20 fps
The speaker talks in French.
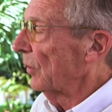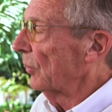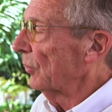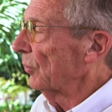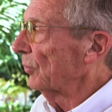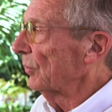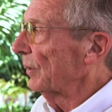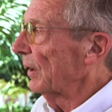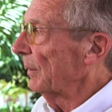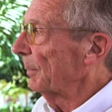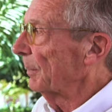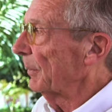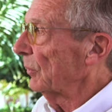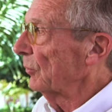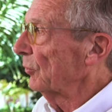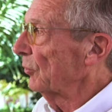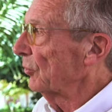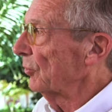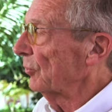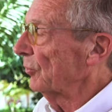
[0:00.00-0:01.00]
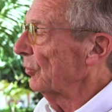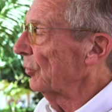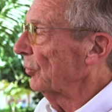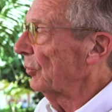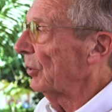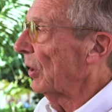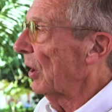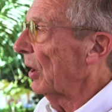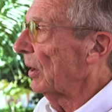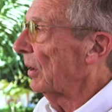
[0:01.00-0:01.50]
La rencontre avec Perruchon,
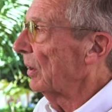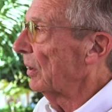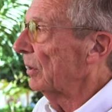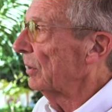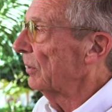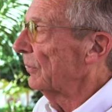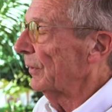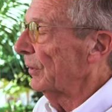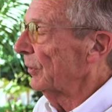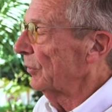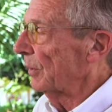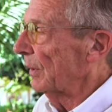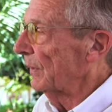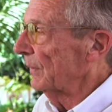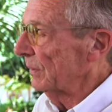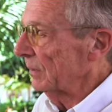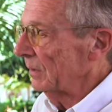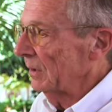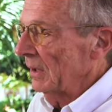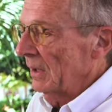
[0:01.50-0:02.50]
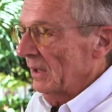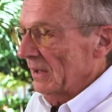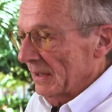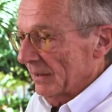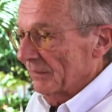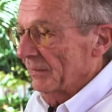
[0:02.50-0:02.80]
c'était il y a 23 ans.